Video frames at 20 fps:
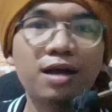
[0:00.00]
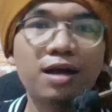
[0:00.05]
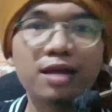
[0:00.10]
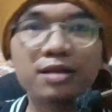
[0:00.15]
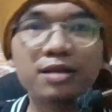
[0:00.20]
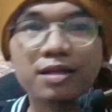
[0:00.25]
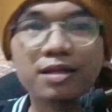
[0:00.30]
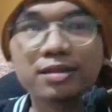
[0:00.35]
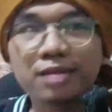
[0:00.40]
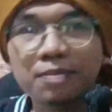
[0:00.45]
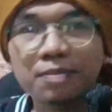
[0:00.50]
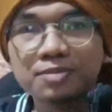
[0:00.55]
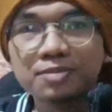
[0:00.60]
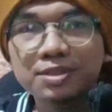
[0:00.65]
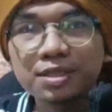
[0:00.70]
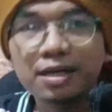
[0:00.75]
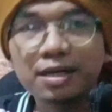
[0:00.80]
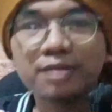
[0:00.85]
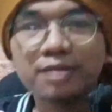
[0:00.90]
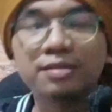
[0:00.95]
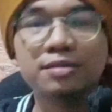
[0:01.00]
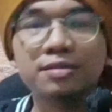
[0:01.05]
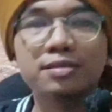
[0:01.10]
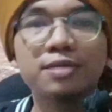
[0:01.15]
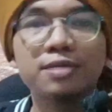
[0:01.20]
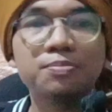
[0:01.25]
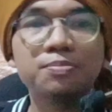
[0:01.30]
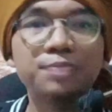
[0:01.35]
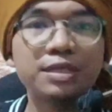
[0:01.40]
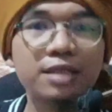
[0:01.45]
adalah tafsiran
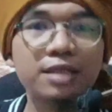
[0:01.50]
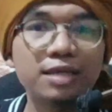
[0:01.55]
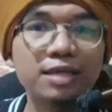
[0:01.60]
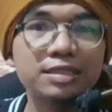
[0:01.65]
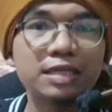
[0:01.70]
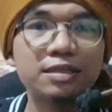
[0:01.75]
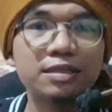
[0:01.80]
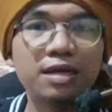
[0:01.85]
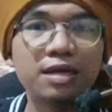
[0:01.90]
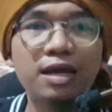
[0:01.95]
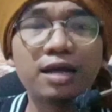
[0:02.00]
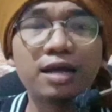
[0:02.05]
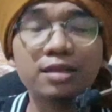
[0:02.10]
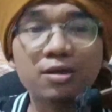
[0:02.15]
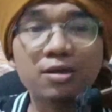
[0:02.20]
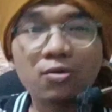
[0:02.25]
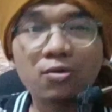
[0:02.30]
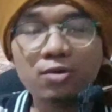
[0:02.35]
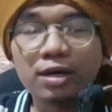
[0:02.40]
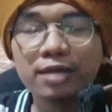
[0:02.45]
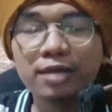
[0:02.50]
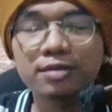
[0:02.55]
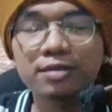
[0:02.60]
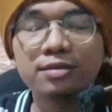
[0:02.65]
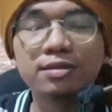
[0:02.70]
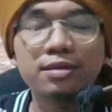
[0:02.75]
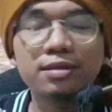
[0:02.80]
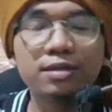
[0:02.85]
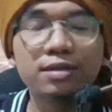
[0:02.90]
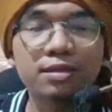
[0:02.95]
dan penjelasan dari
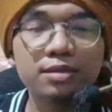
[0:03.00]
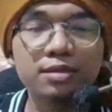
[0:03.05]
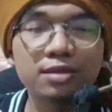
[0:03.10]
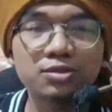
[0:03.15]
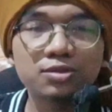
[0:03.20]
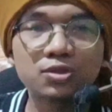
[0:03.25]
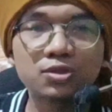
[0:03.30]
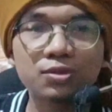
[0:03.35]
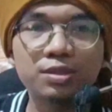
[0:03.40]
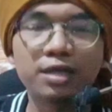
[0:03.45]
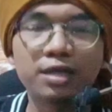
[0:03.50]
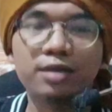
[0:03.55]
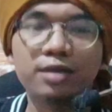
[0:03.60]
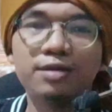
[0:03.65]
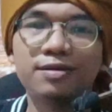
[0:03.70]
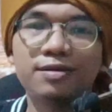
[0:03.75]
Al-Quran dan Sunnah.